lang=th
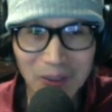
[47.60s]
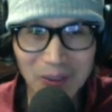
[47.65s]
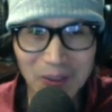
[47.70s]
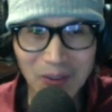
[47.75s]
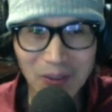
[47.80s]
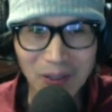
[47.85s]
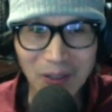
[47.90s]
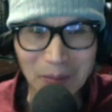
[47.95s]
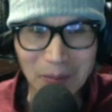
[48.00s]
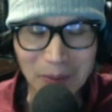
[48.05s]

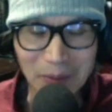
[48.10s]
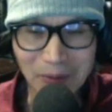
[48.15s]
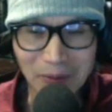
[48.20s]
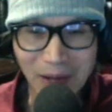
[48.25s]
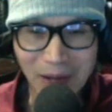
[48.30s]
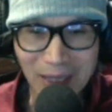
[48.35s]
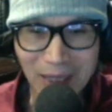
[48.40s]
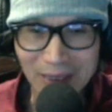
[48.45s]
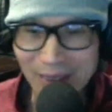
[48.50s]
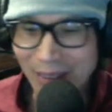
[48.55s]
ก็เอาเป็น
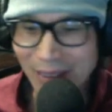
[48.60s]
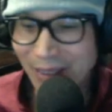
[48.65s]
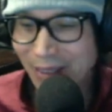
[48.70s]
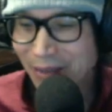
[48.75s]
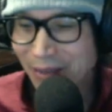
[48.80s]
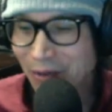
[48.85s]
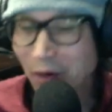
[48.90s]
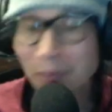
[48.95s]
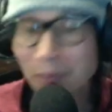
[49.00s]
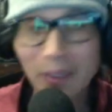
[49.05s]
ว่าจะ
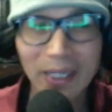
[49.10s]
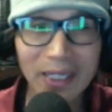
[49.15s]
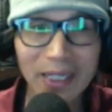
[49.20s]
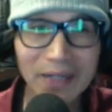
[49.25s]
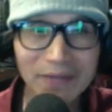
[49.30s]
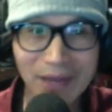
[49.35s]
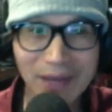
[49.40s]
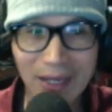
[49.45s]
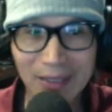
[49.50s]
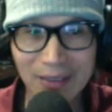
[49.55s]
ร้องเพลง
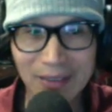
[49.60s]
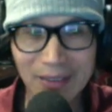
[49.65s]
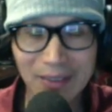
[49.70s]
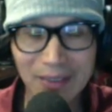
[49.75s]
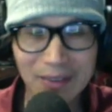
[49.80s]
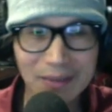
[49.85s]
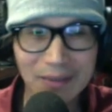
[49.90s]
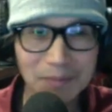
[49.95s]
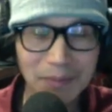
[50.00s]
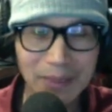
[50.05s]
ให้ฟังนะ
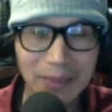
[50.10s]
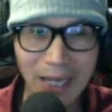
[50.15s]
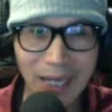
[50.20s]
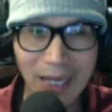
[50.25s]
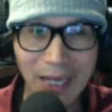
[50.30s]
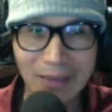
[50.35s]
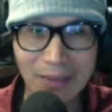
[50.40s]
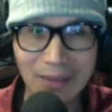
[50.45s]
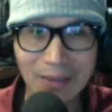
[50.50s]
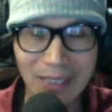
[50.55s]
เป็น
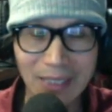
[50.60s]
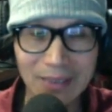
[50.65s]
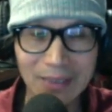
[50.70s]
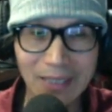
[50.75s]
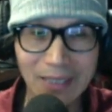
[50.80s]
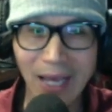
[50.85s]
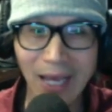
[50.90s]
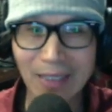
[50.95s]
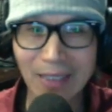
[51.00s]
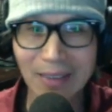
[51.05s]
การทัก
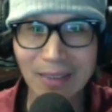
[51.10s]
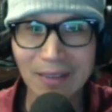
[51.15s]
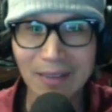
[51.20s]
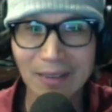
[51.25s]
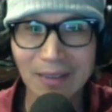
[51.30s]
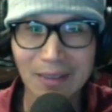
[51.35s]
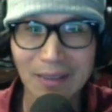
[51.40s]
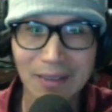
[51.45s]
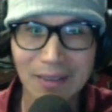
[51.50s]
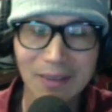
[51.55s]
ทาย
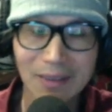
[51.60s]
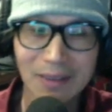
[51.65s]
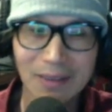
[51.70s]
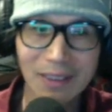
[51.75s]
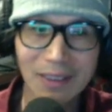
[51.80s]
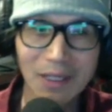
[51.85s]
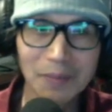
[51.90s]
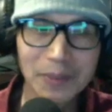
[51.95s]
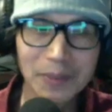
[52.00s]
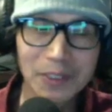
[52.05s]

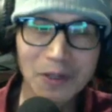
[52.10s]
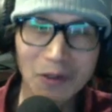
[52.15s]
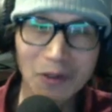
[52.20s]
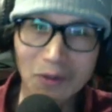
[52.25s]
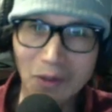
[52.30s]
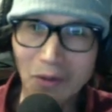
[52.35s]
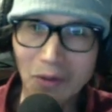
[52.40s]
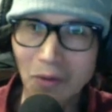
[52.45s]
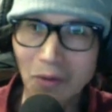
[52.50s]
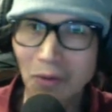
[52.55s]
แล้วพี่น้อง
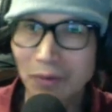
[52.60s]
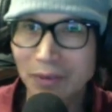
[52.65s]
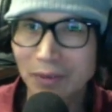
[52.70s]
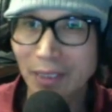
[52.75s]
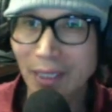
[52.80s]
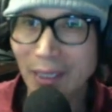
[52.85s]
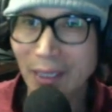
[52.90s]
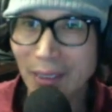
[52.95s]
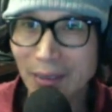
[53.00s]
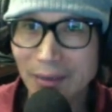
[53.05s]
ก็คง
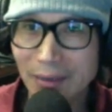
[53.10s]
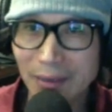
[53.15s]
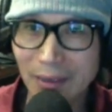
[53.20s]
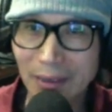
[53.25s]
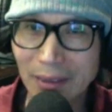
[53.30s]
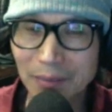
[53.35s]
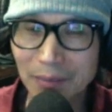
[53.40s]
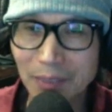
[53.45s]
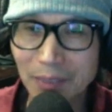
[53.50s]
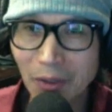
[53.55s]
จะเฉ
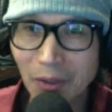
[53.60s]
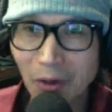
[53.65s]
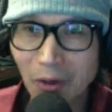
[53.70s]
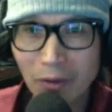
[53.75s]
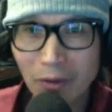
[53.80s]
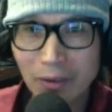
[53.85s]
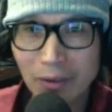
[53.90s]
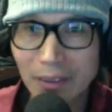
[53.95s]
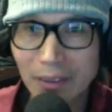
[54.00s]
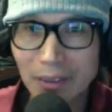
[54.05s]
ลิมฉลอ
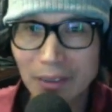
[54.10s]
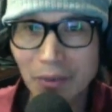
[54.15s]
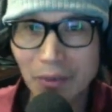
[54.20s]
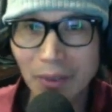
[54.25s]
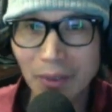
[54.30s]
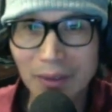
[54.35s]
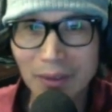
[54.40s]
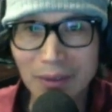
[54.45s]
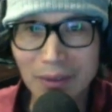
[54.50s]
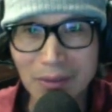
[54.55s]
งนะช่
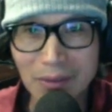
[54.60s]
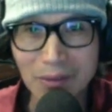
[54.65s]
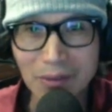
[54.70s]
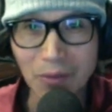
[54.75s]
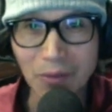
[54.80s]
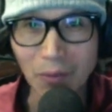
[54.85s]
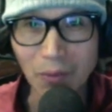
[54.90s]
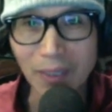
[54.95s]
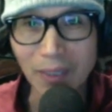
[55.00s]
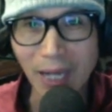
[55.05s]
วง
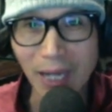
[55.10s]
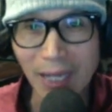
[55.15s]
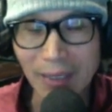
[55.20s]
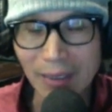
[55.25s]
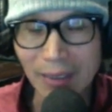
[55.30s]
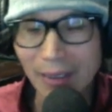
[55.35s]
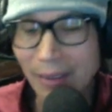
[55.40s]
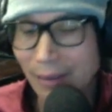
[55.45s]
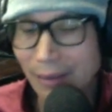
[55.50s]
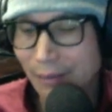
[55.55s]
สงกราน
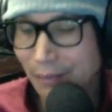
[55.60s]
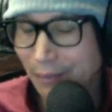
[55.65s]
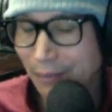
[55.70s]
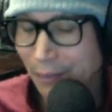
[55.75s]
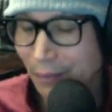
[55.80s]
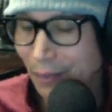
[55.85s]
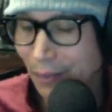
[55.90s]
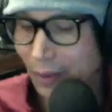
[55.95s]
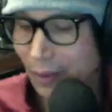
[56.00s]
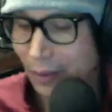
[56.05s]
กันนะ
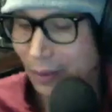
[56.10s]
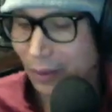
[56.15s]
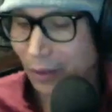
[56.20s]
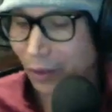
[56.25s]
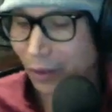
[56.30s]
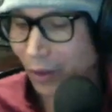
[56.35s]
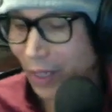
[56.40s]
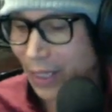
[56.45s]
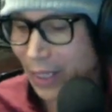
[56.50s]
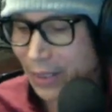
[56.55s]
ก็
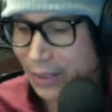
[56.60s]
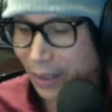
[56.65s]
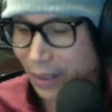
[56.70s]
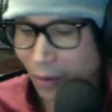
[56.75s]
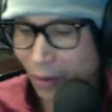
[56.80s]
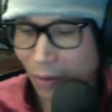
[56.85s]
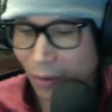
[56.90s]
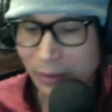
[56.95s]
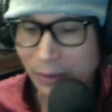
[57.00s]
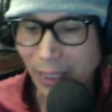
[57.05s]
ขอให้ฉ
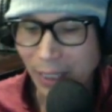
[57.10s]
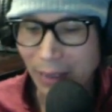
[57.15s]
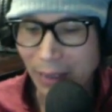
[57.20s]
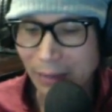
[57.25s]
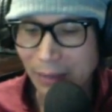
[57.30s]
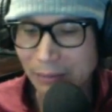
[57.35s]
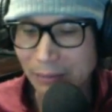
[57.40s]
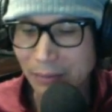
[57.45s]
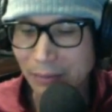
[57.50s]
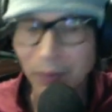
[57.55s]
ลองอย่าง
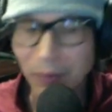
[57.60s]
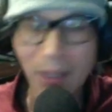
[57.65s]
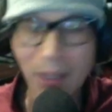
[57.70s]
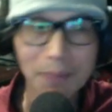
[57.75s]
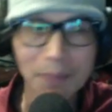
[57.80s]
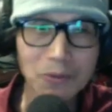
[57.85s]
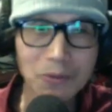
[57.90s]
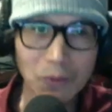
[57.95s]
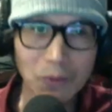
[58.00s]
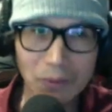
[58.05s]
มีควา
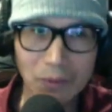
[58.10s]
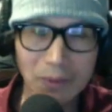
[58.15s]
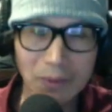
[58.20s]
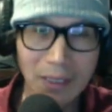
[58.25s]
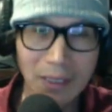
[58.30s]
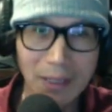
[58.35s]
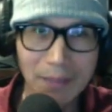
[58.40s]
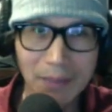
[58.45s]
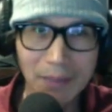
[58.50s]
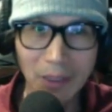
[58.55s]
มสุข
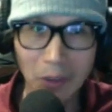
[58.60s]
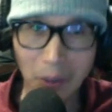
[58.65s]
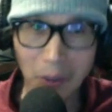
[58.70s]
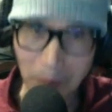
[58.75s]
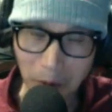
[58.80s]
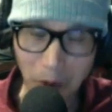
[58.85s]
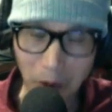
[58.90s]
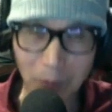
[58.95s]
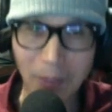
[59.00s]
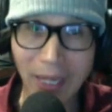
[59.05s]
นะครับ แล้วก็
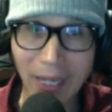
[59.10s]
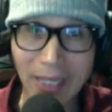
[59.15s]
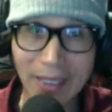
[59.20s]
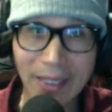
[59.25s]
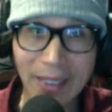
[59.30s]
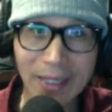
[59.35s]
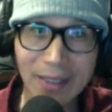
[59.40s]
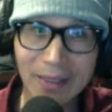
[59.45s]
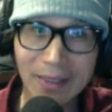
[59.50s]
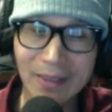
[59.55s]
ปลอดภัยนะ